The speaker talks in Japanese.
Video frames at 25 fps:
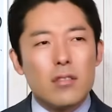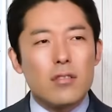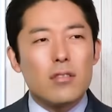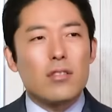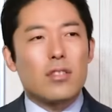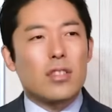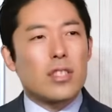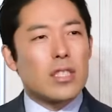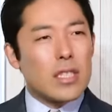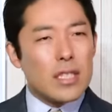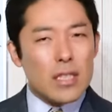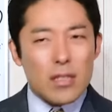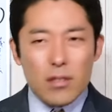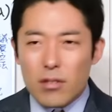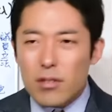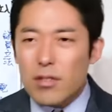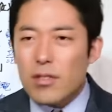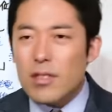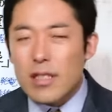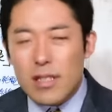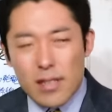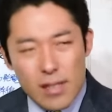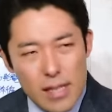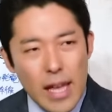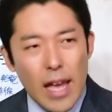牛を
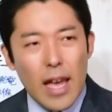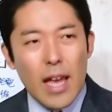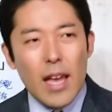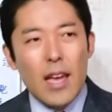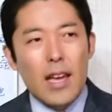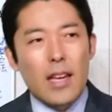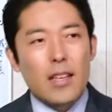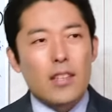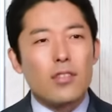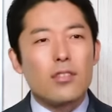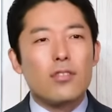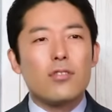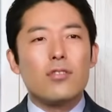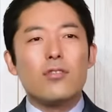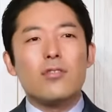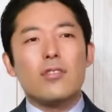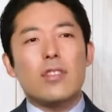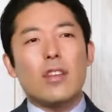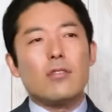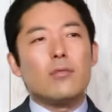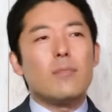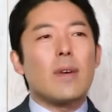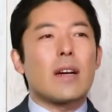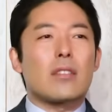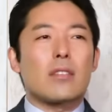のですね、輸入
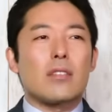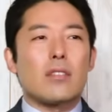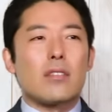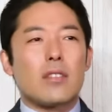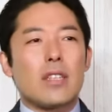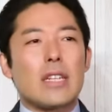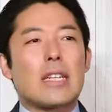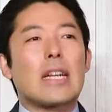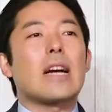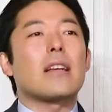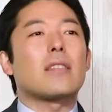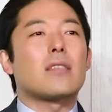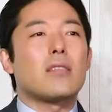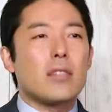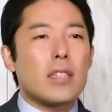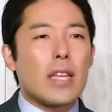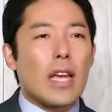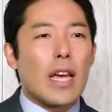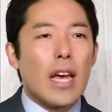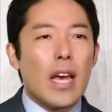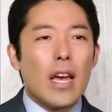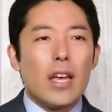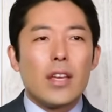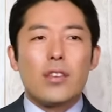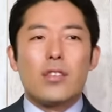でうまくいかず
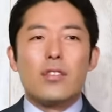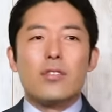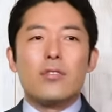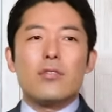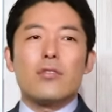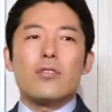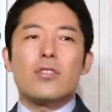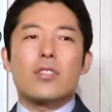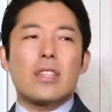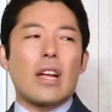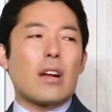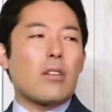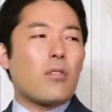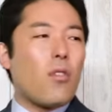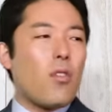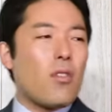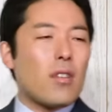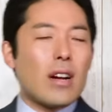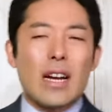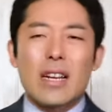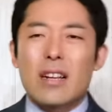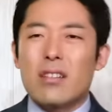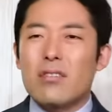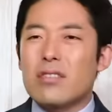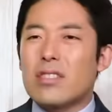に、輸入した高
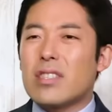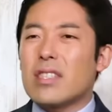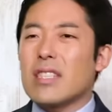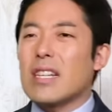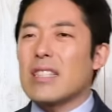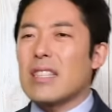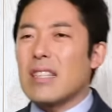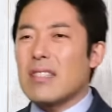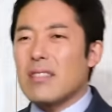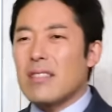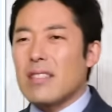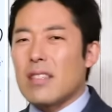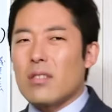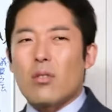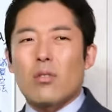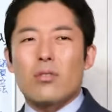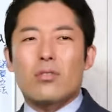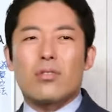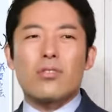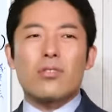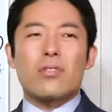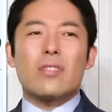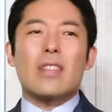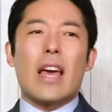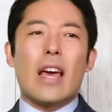価な牛がですね、途
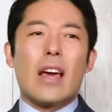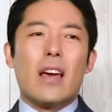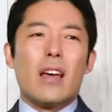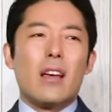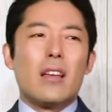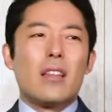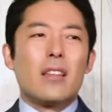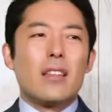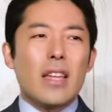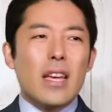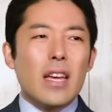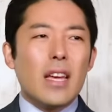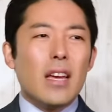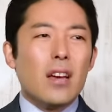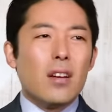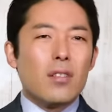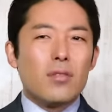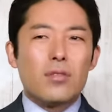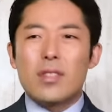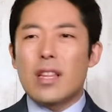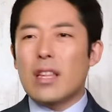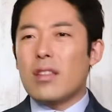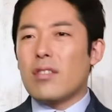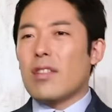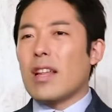中で、ね、
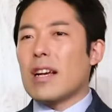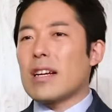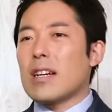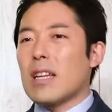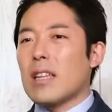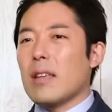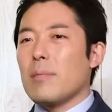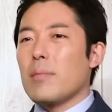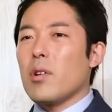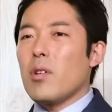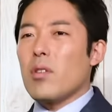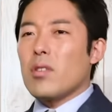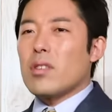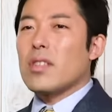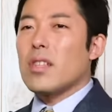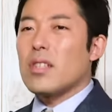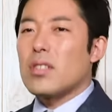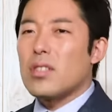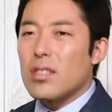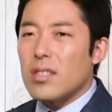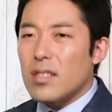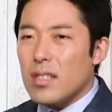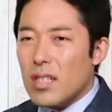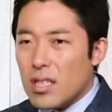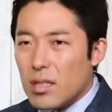船の中で病気で
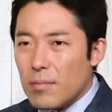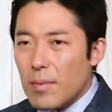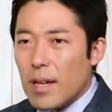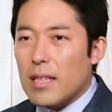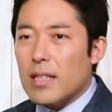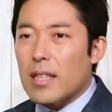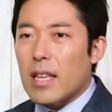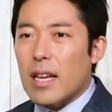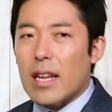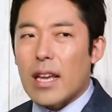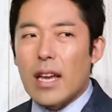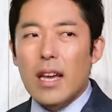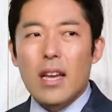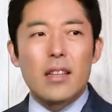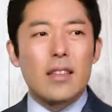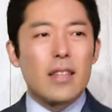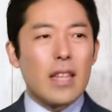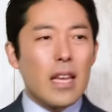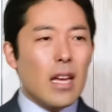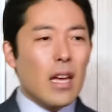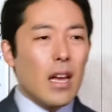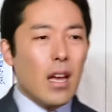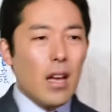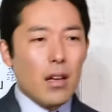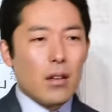死んでしまったり、
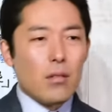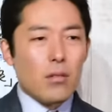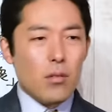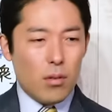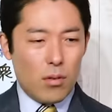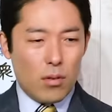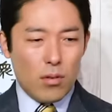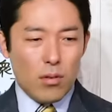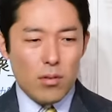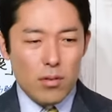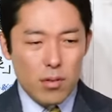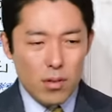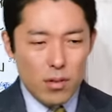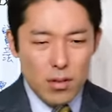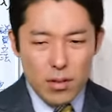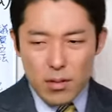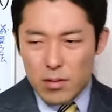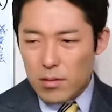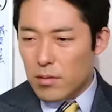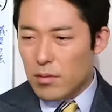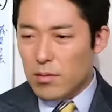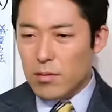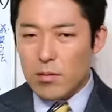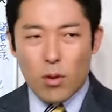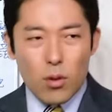ね、あ
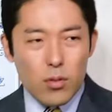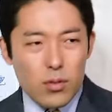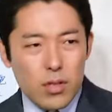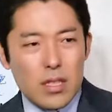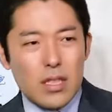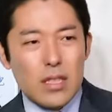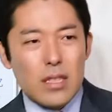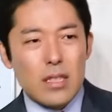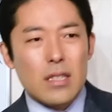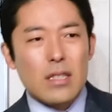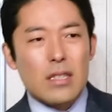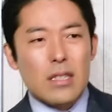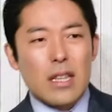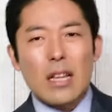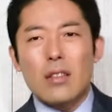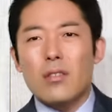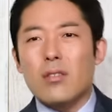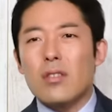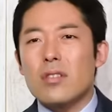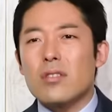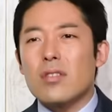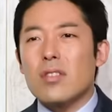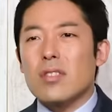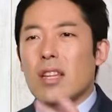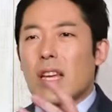のこっちにたど
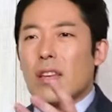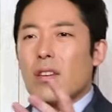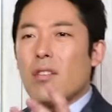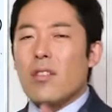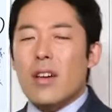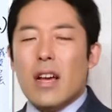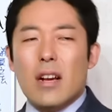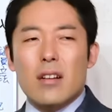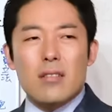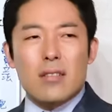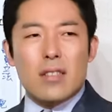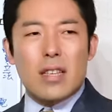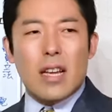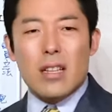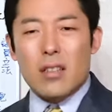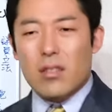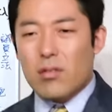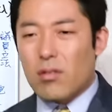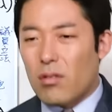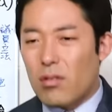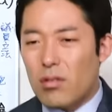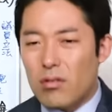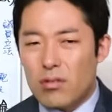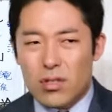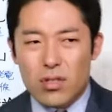り着いたようやく3
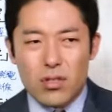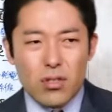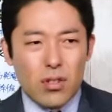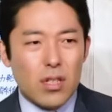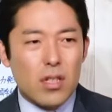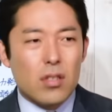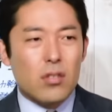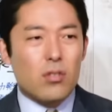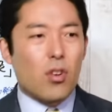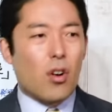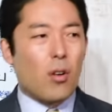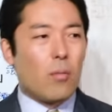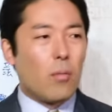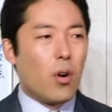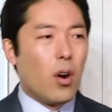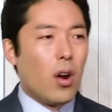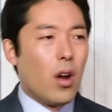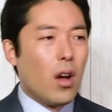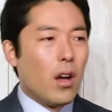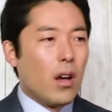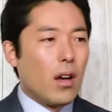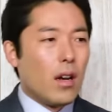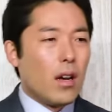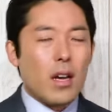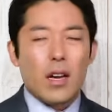頭のうちの1頭も、
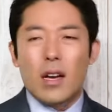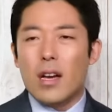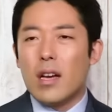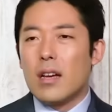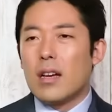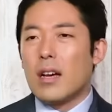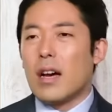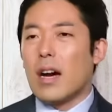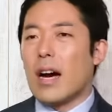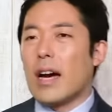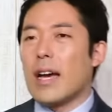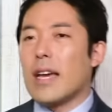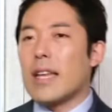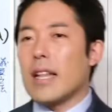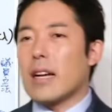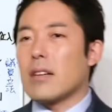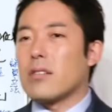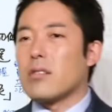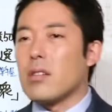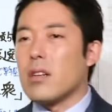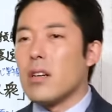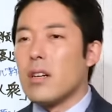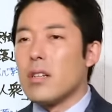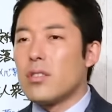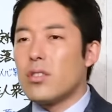え会えな
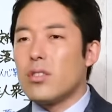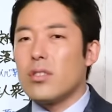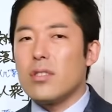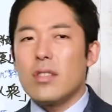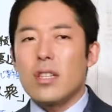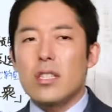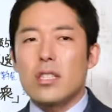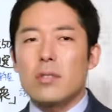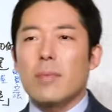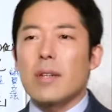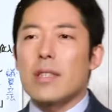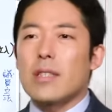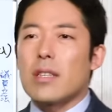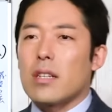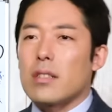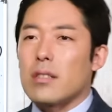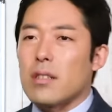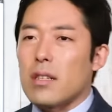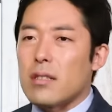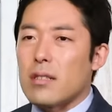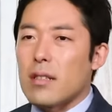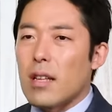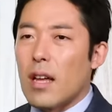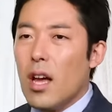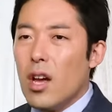く死んでしまったりし
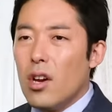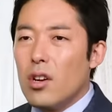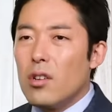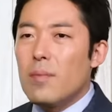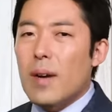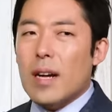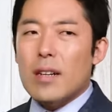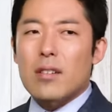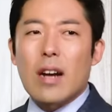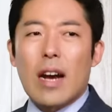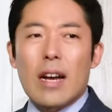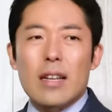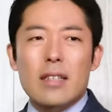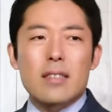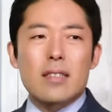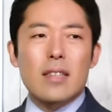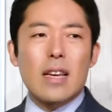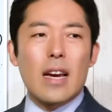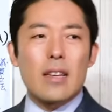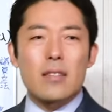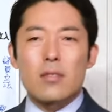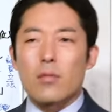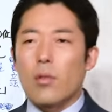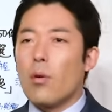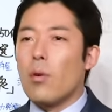てですねうまく
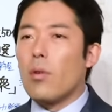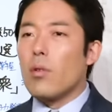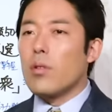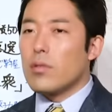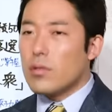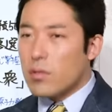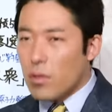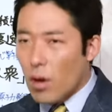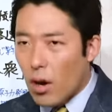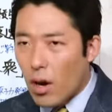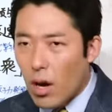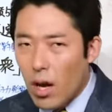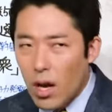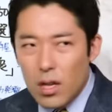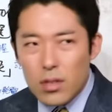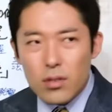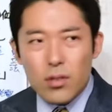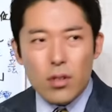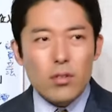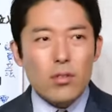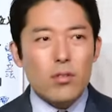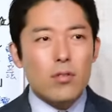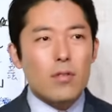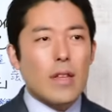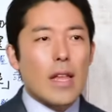扱えず大損
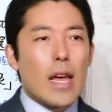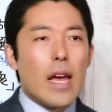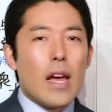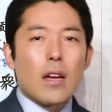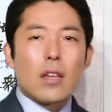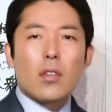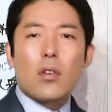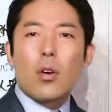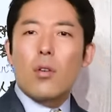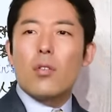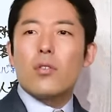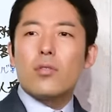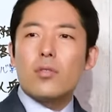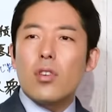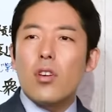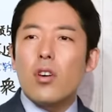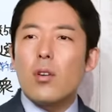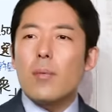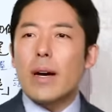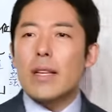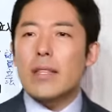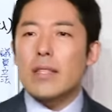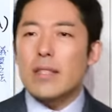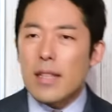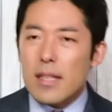その上で競走
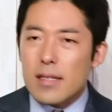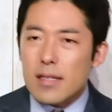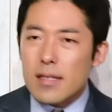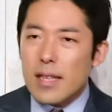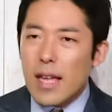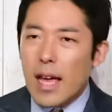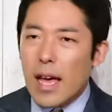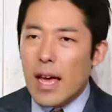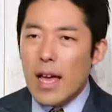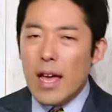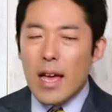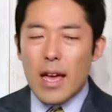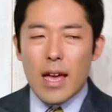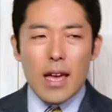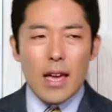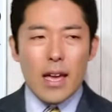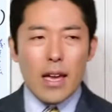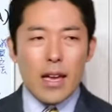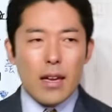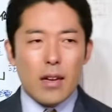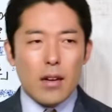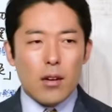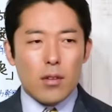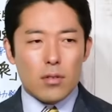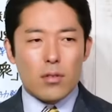馬にですね、
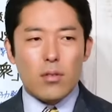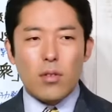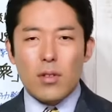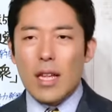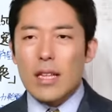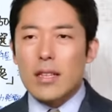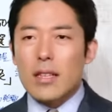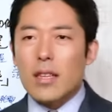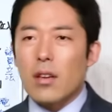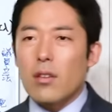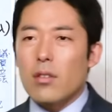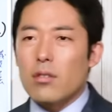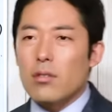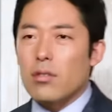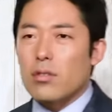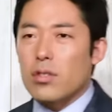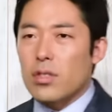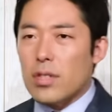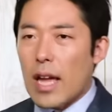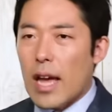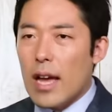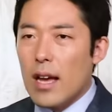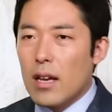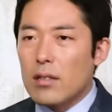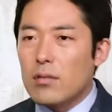えー、育てようとし
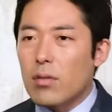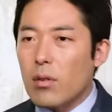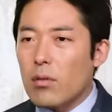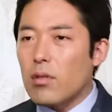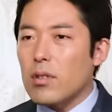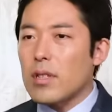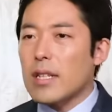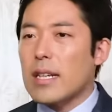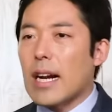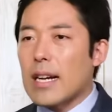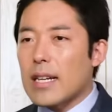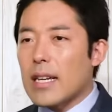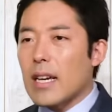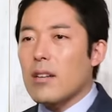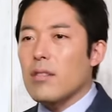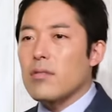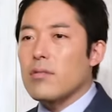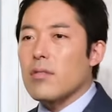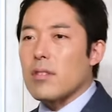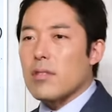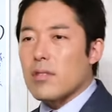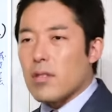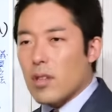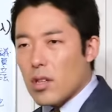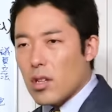てそこにかけるん
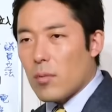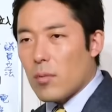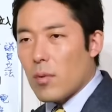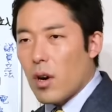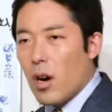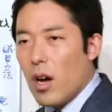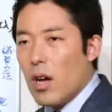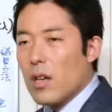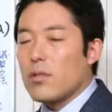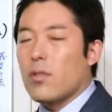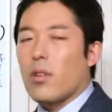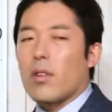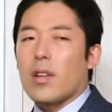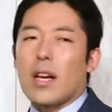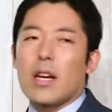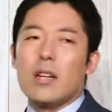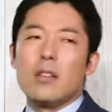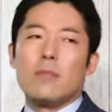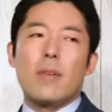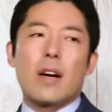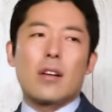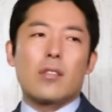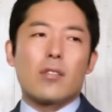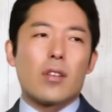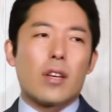ですもそれが
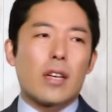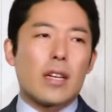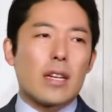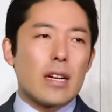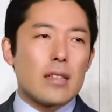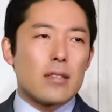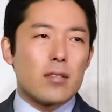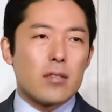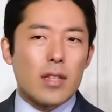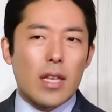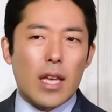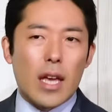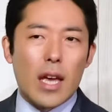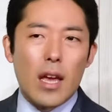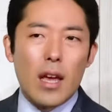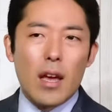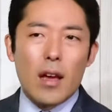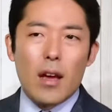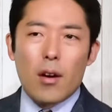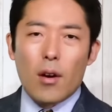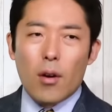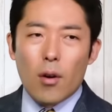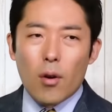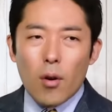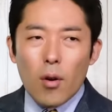うまくいかずに
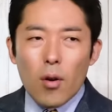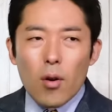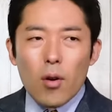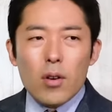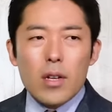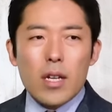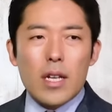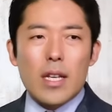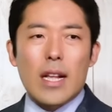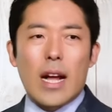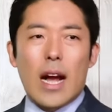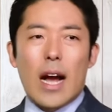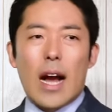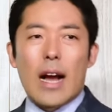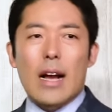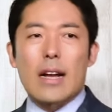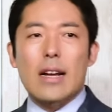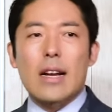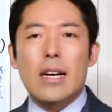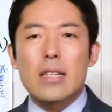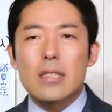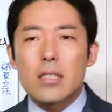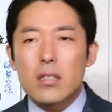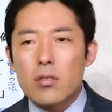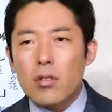大きな
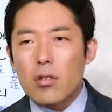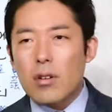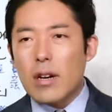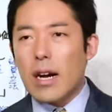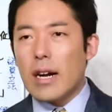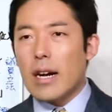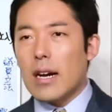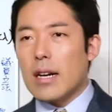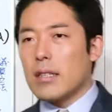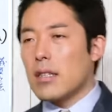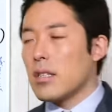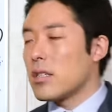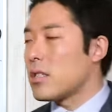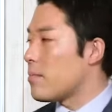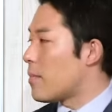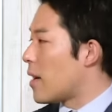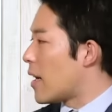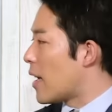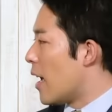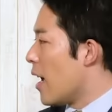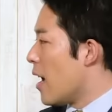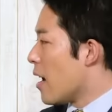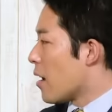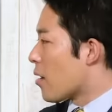赤字を抱えてしまい